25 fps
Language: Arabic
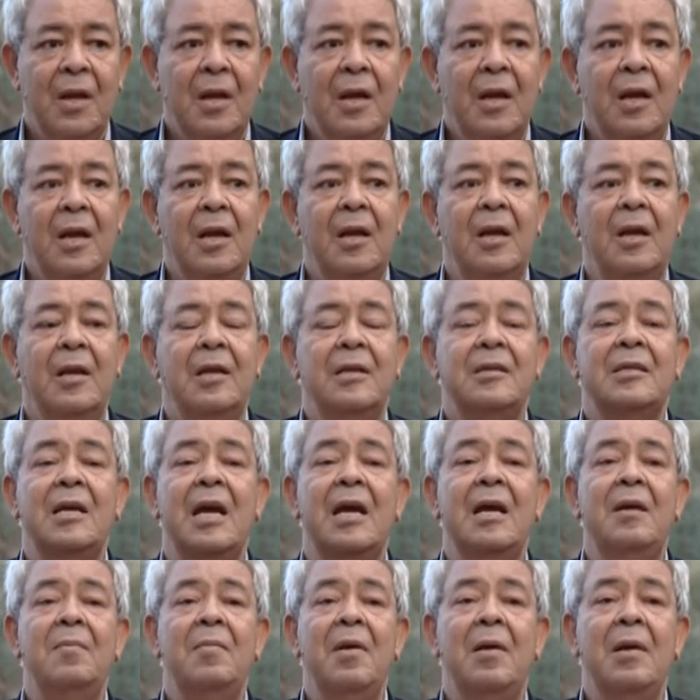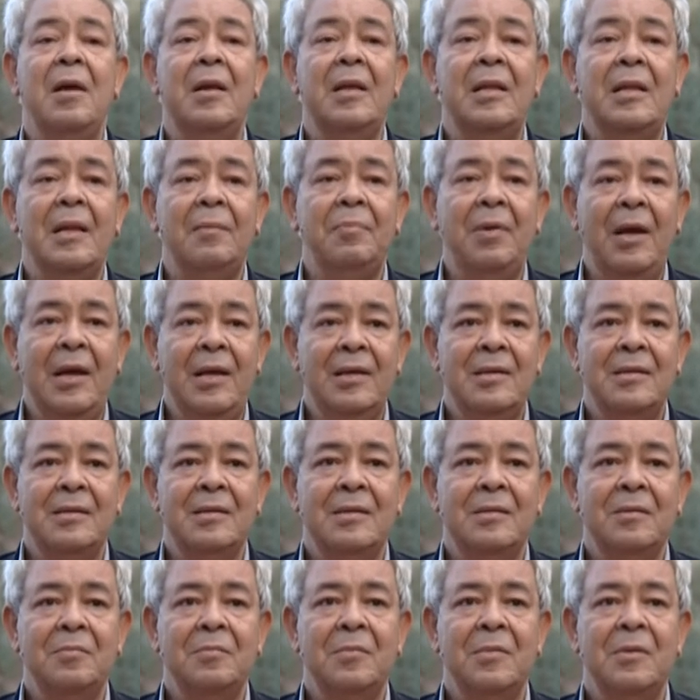إن زي ما أنت
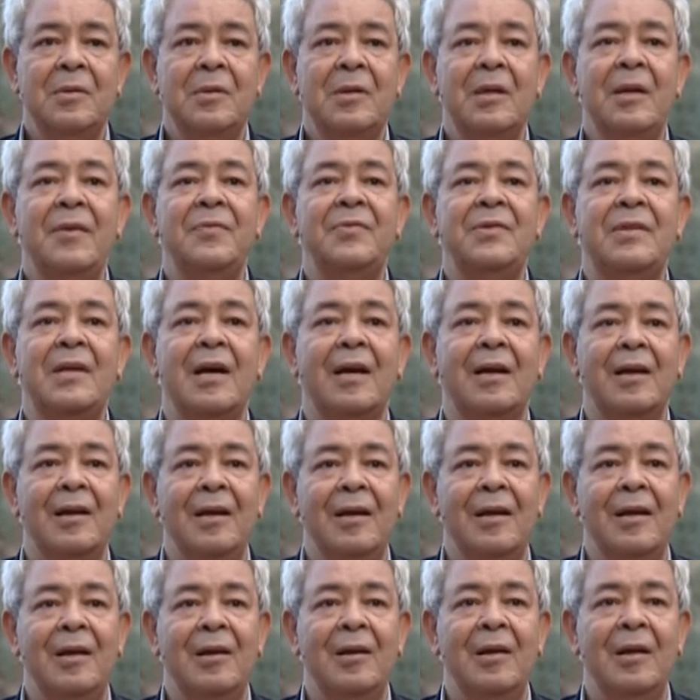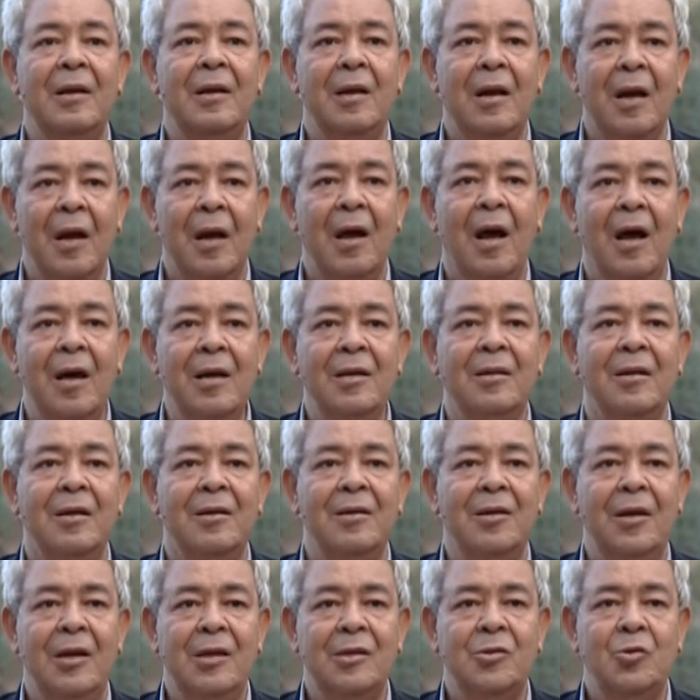بحس نفسك إن أيضا
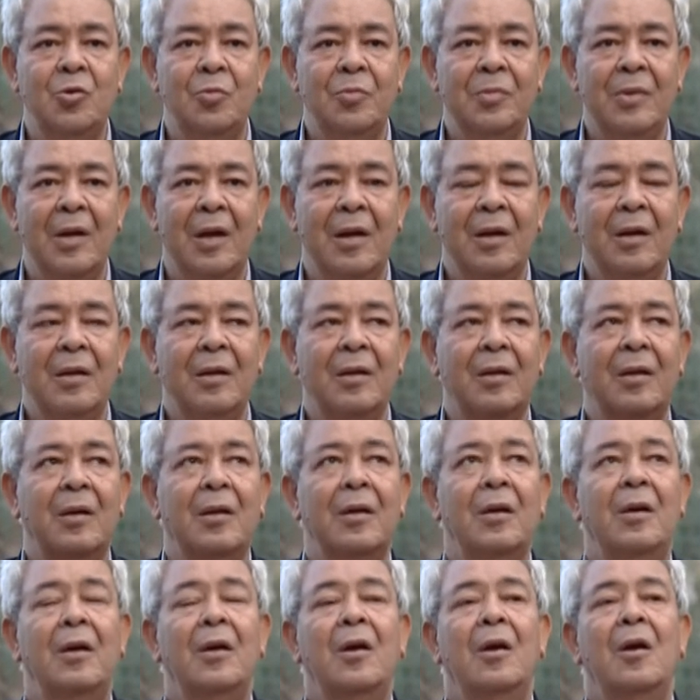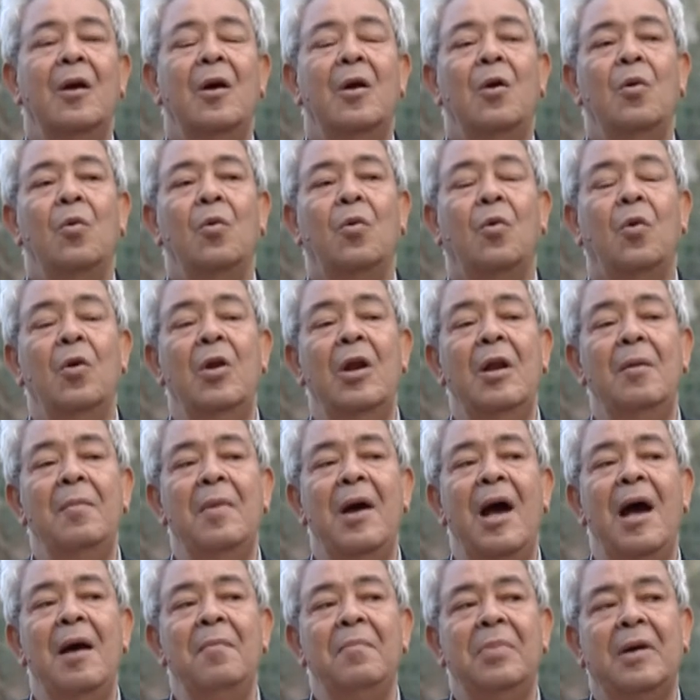يحسوا بده وكل
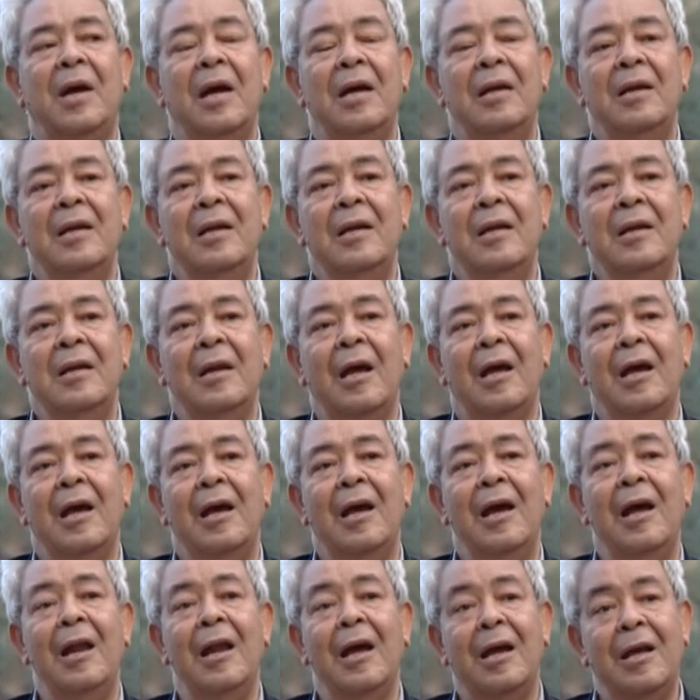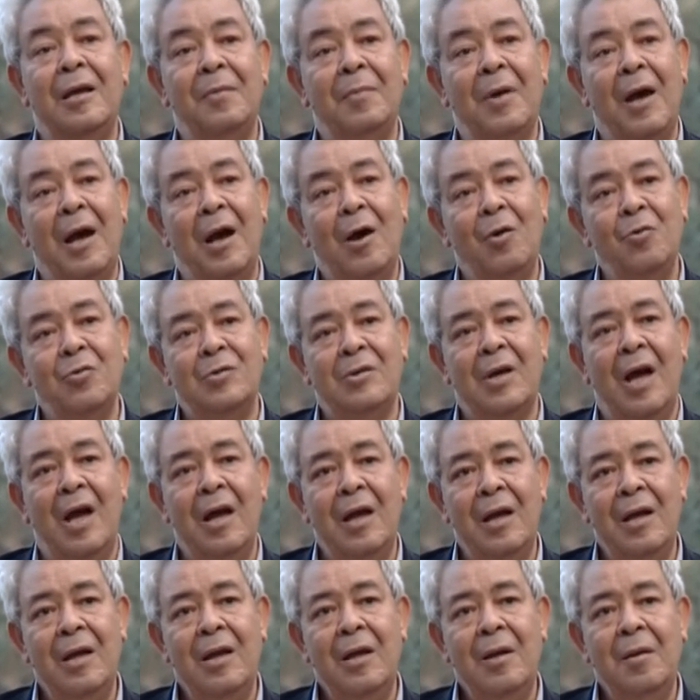ما أمكن إن خيالك يبقى أوسع
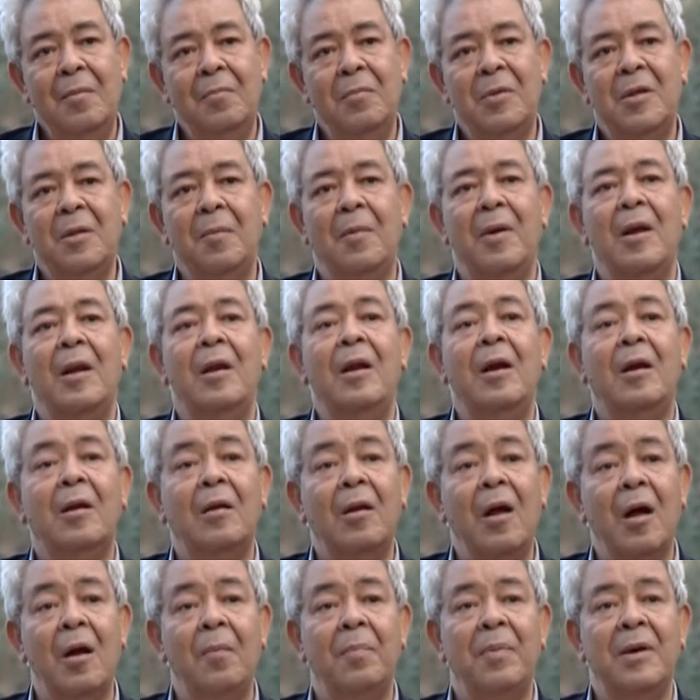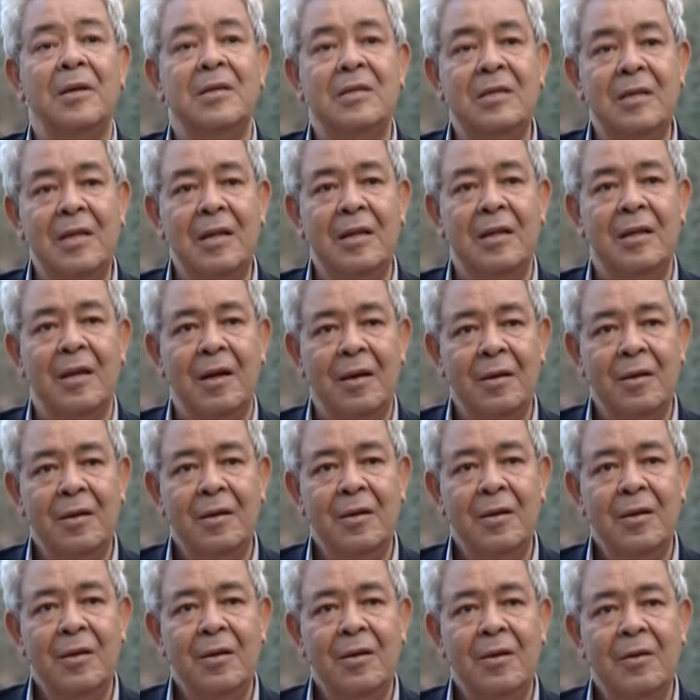بتبقى ليك رغبة شديدة
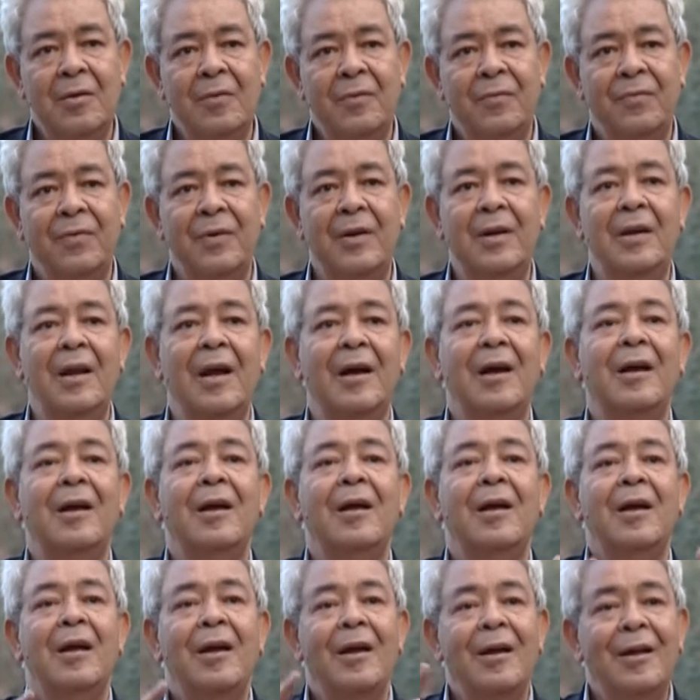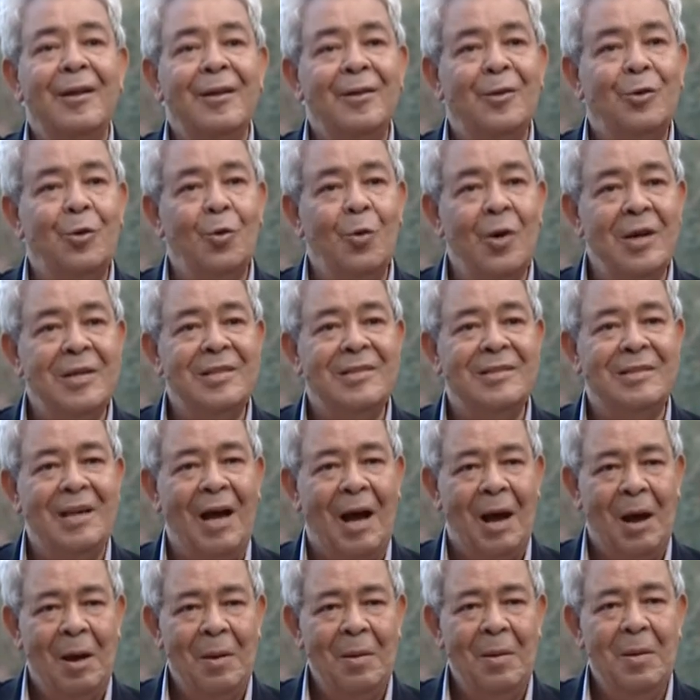في إنك
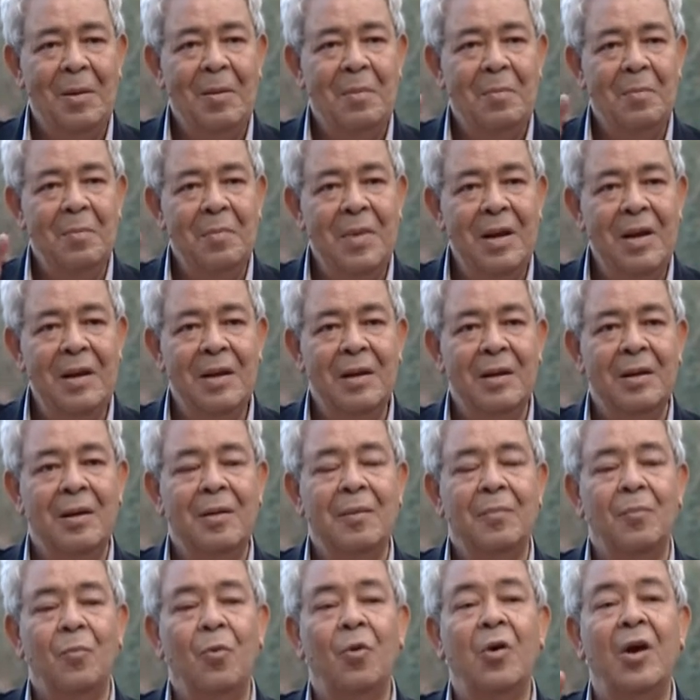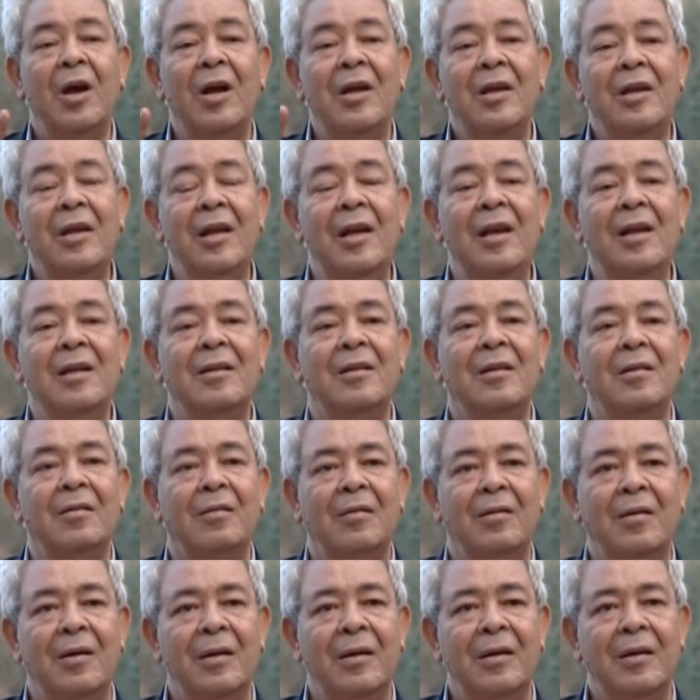توسع من مخيلة
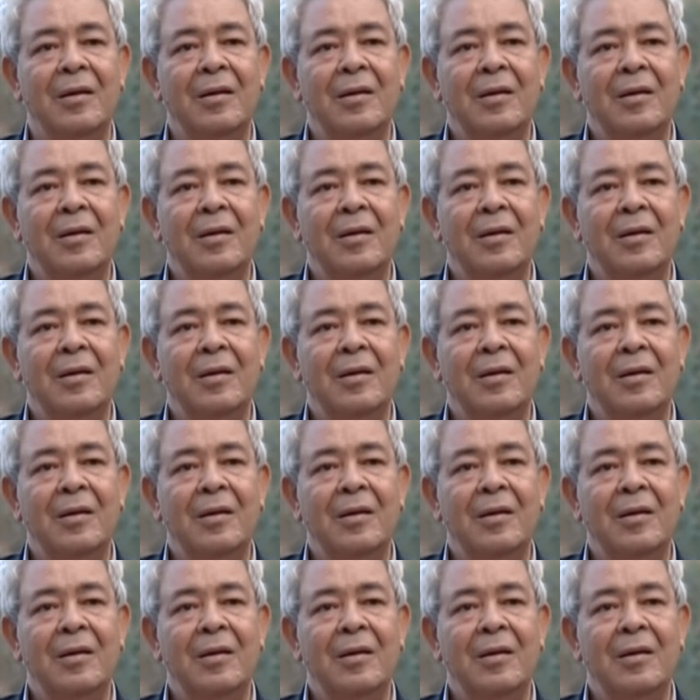القارئ